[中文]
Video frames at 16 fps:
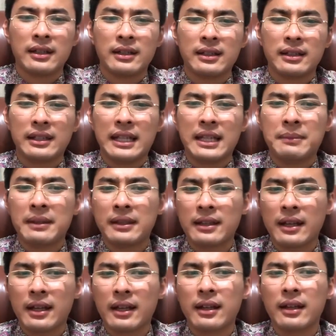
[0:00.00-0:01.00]
你们
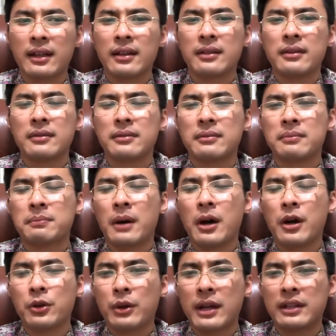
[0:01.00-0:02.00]
的
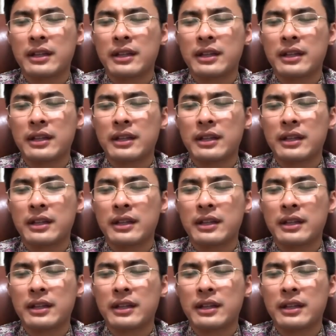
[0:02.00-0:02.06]
抱怨、